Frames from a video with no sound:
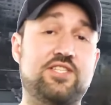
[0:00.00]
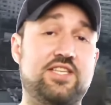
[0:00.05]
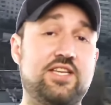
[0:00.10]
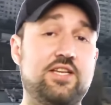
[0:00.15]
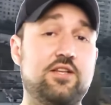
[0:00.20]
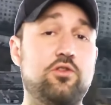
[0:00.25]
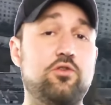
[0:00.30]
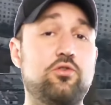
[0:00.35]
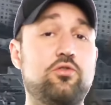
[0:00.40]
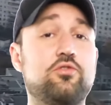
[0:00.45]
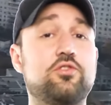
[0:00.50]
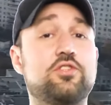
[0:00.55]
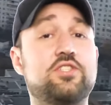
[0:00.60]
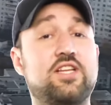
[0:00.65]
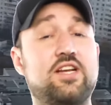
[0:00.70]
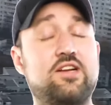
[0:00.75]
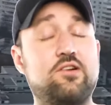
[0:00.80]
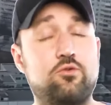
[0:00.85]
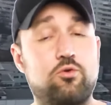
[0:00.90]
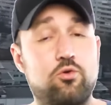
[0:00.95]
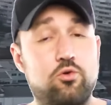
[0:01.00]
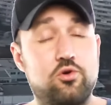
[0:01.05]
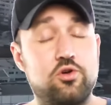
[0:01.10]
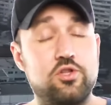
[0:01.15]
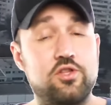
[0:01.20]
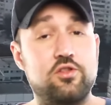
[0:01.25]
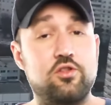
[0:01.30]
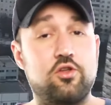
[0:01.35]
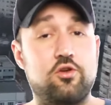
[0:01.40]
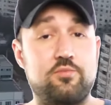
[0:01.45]
силу
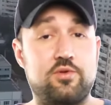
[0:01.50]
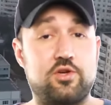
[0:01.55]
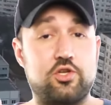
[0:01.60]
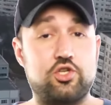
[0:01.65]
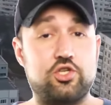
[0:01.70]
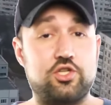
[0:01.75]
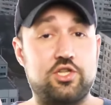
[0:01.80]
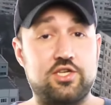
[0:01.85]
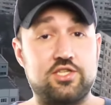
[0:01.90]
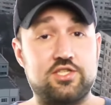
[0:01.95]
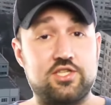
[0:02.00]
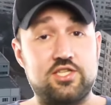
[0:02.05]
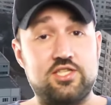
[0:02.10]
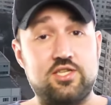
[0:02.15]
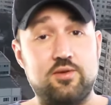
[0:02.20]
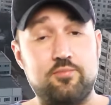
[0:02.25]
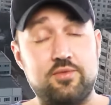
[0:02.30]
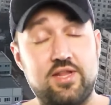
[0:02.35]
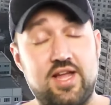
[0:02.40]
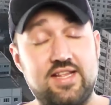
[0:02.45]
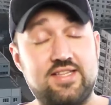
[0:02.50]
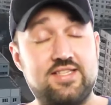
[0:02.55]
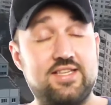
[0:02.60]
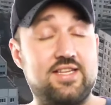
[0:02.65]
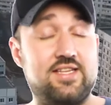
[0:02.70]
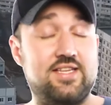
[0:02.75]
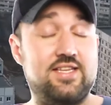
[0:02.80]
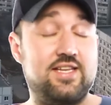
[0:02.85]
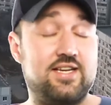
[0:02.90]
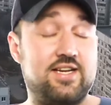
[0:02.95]
закон номер
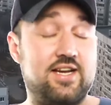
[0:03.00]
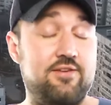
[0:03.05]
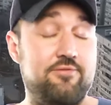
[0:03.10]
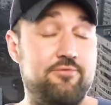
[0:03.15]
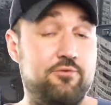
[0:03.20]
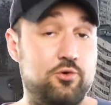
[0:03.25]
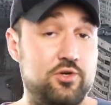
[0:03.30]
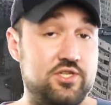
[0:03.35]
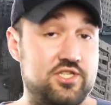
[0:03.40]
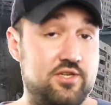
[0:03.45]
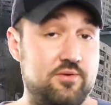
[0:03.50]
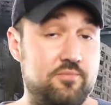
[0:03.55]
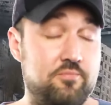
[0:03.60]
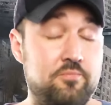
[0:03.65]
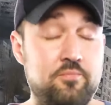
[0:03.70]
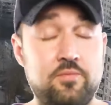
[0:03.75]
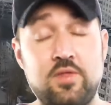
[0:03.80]
417-8,